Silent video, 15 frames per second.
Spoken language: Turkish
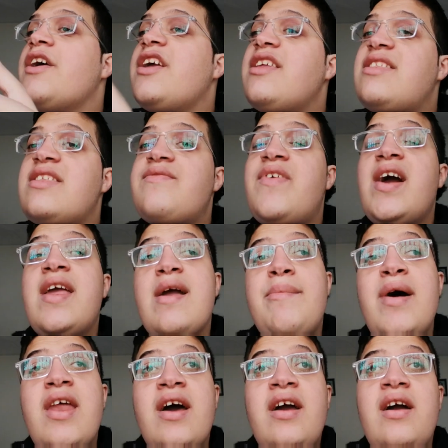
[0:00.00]
ittifak
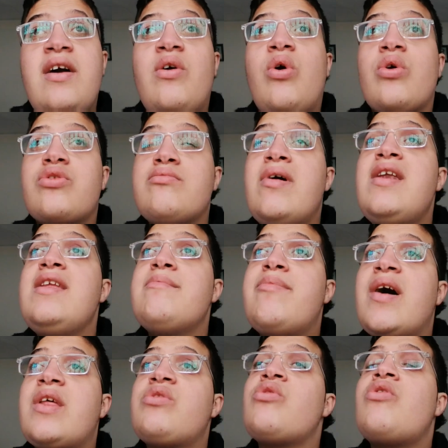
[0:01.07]
yaparak Osmanlı
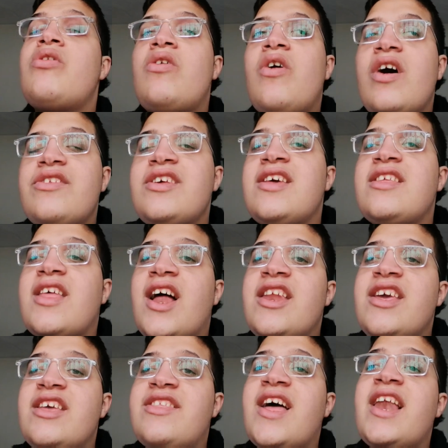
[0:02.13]
İmparatorluğu hazır
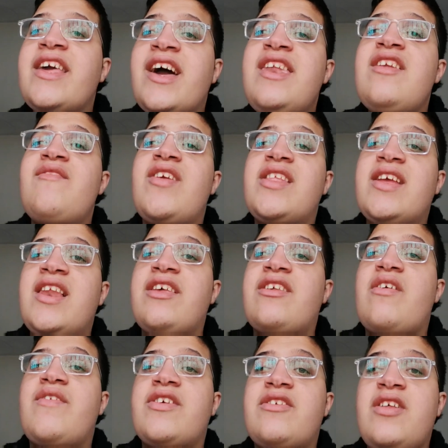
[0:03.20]
İtal- İtalyan devletiyle
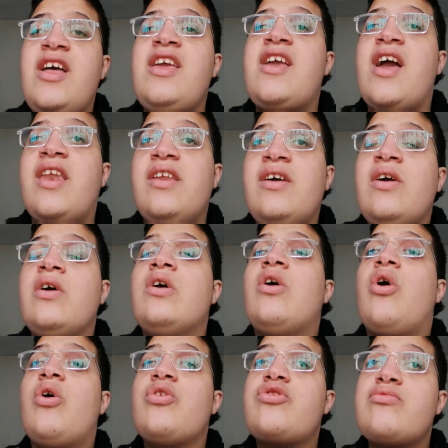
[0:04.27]
savaştayken
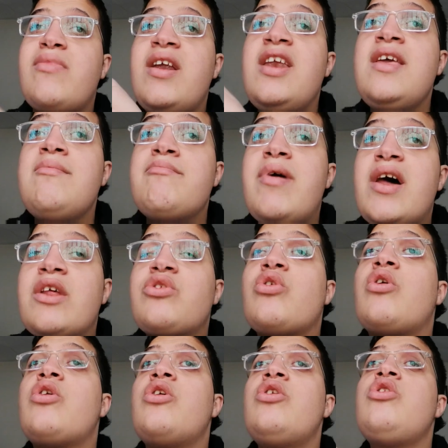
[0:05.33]
Osmanlı
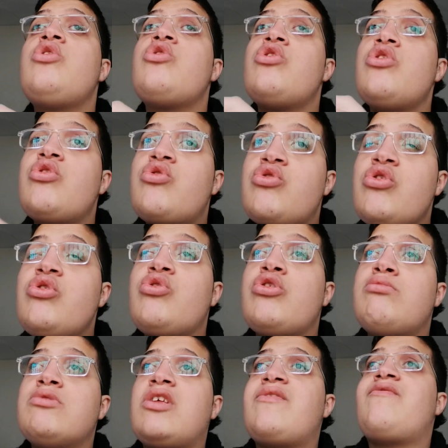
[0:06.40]
İmparatorluğu'nun güçsüz
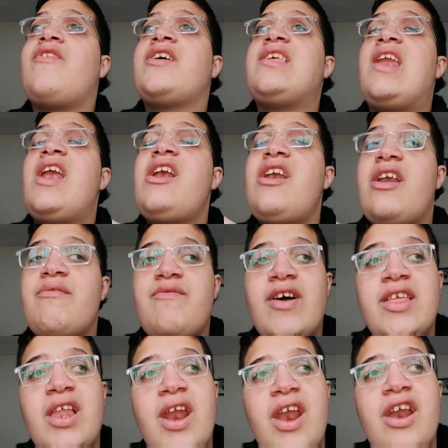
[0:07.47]
durumundan faydalanarak,
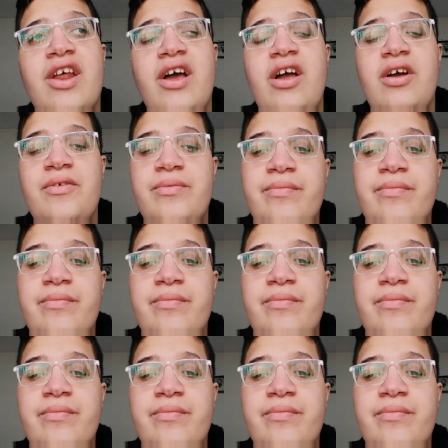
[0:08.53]
faydalanarak